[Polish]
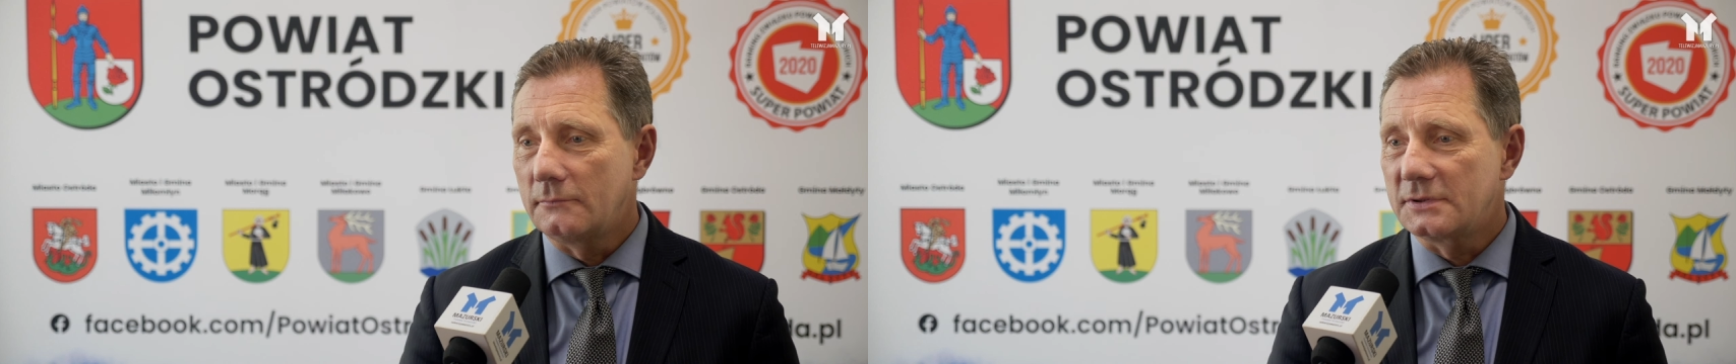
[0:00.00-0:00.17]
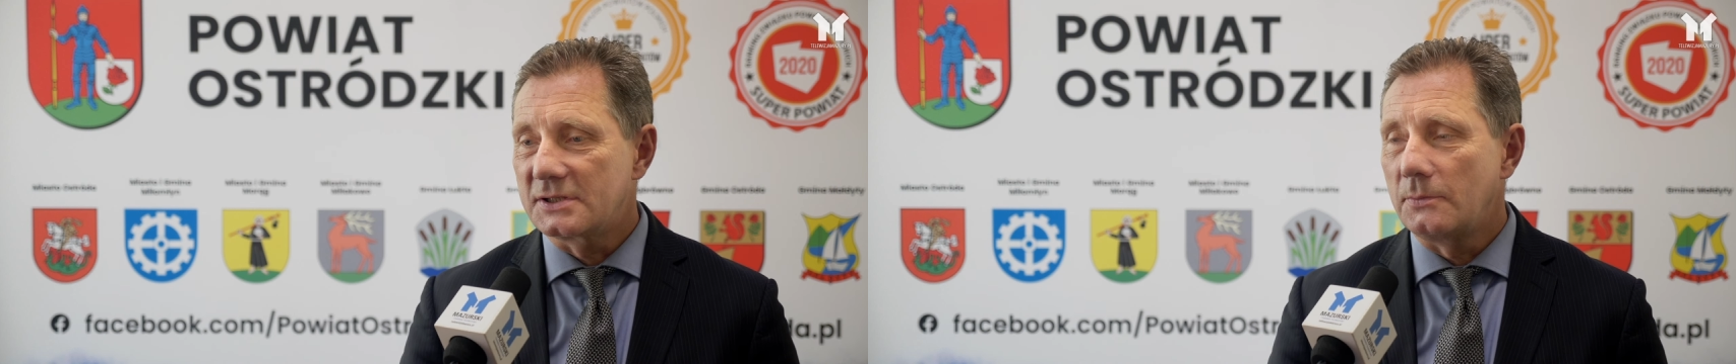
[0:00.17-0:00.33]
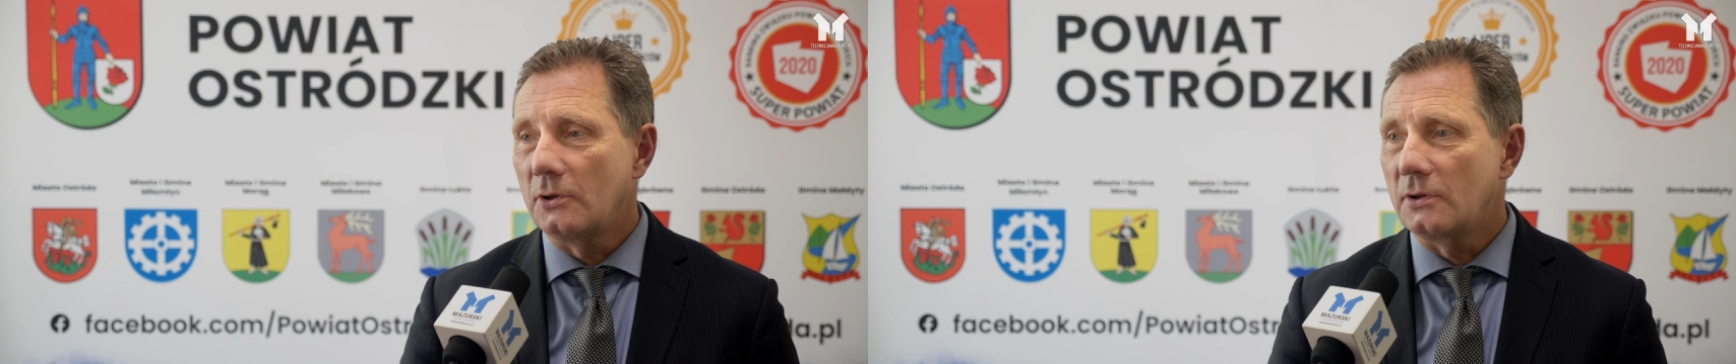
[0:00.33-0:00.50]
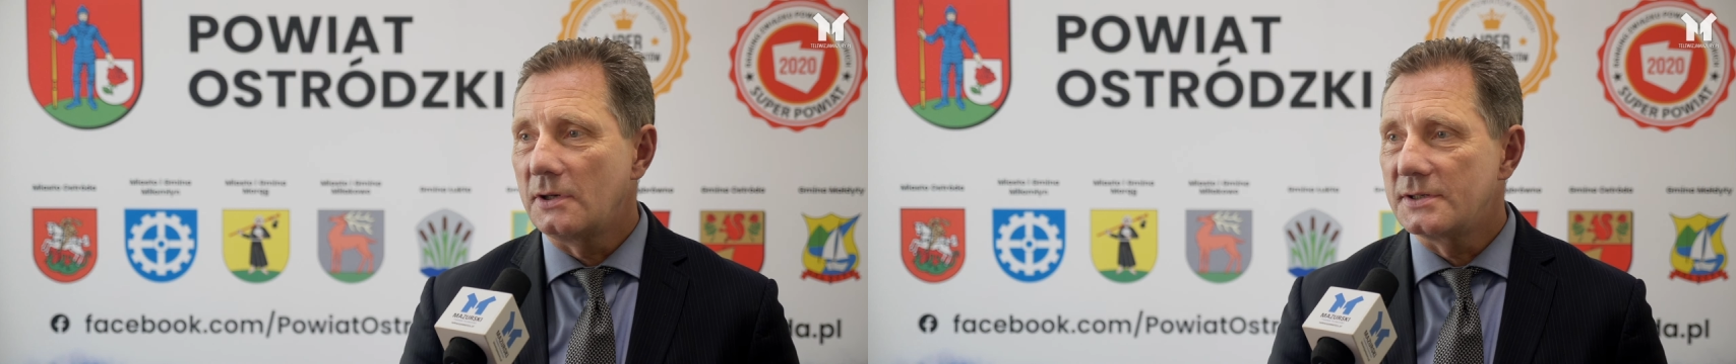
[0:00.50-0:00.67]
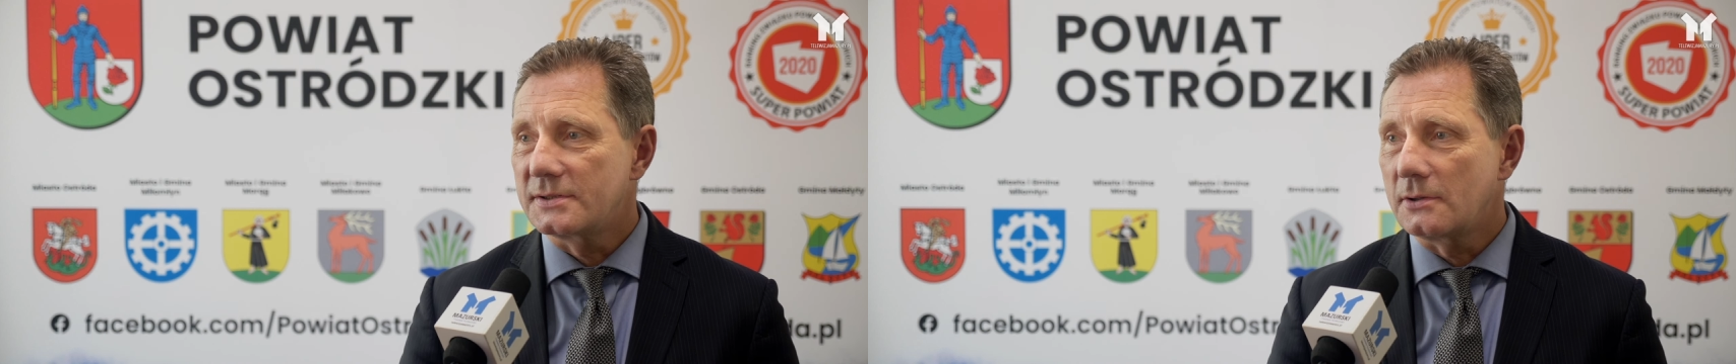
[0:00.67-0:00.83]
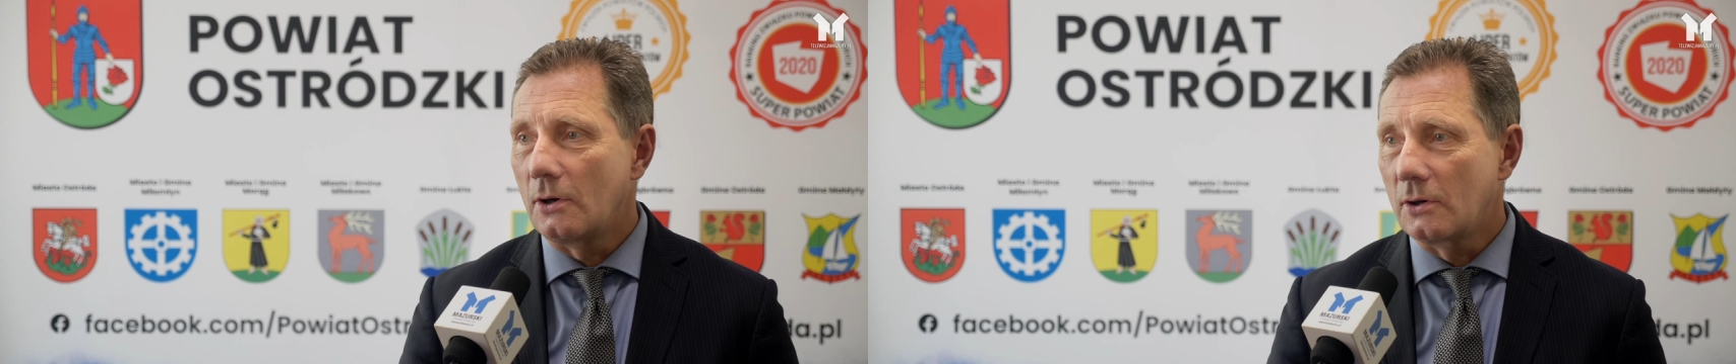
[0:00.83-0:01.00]
Zrobiony
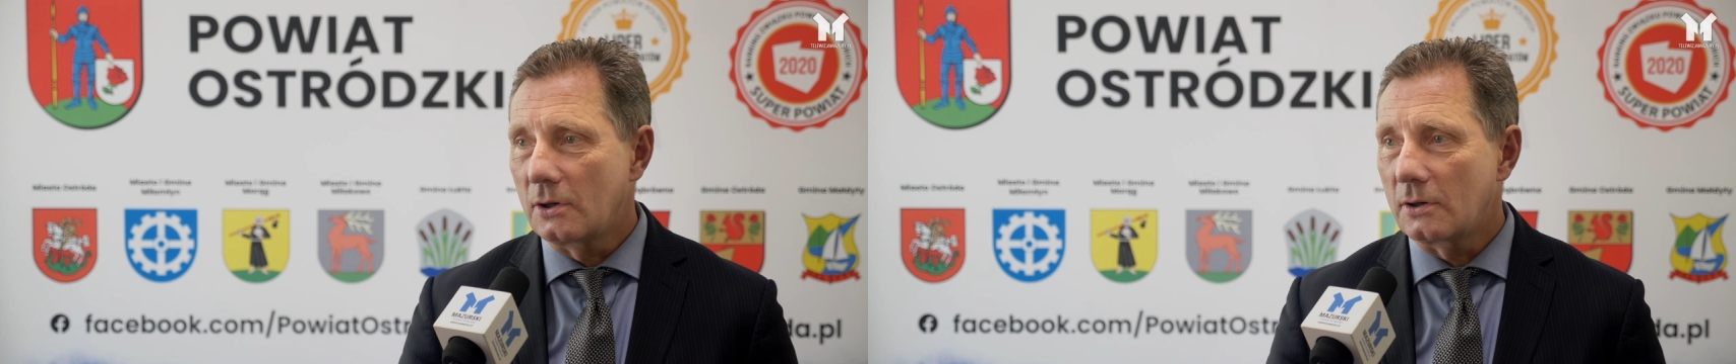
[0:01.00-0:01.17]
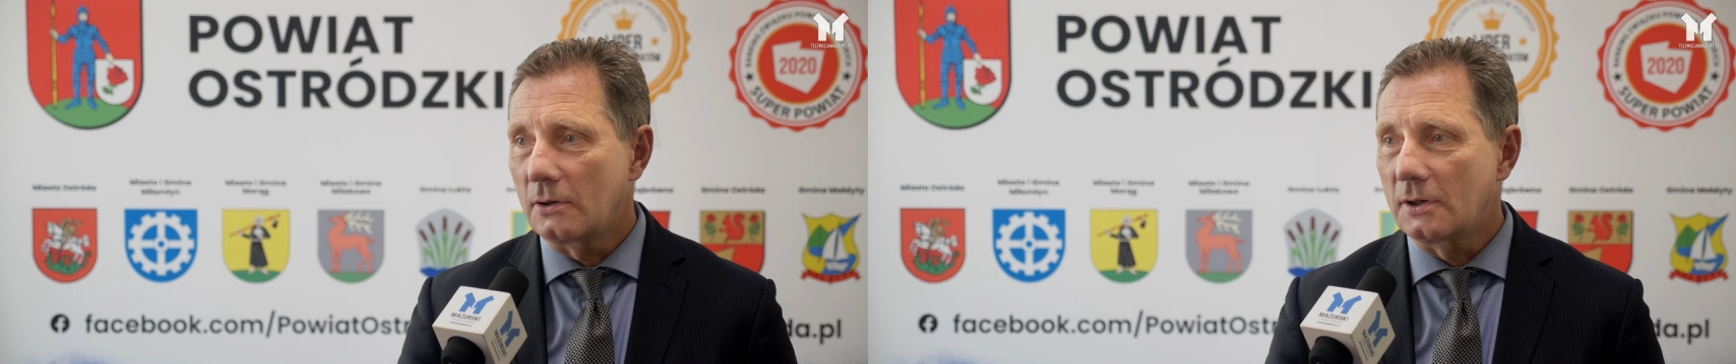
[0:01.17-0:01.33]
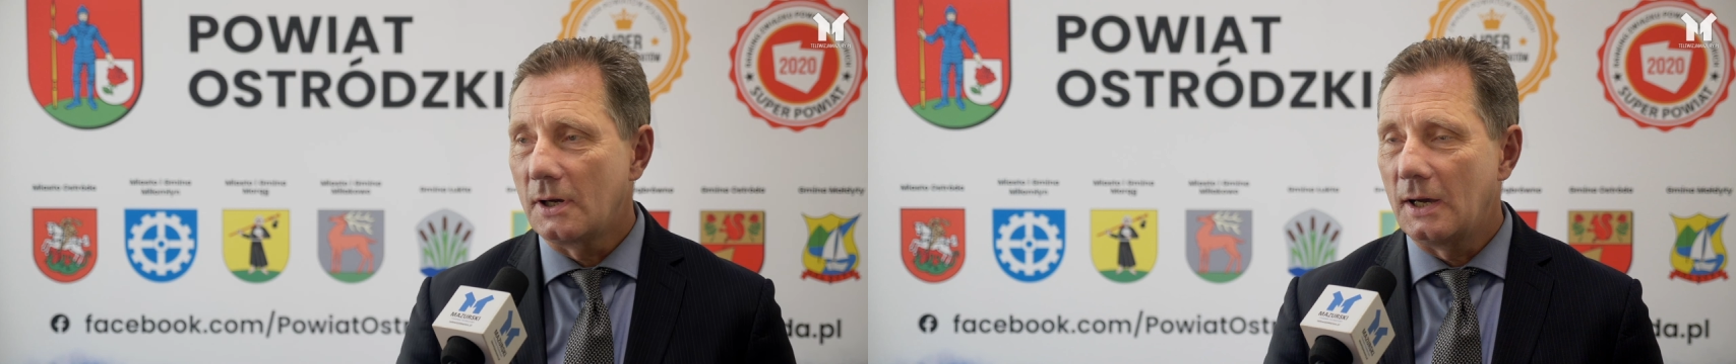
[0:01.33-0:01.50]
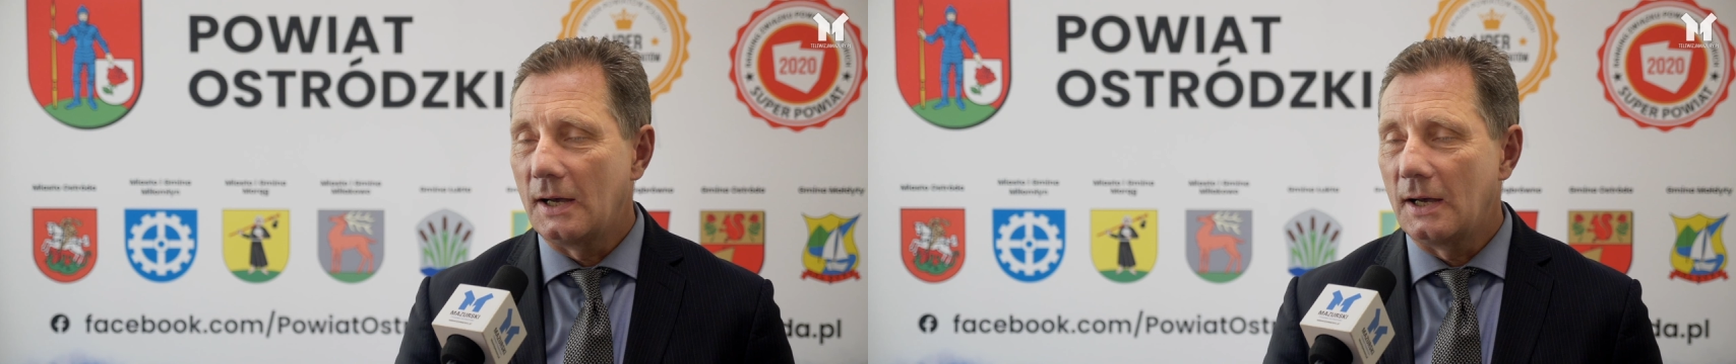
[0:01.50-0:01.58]
jest okrąg,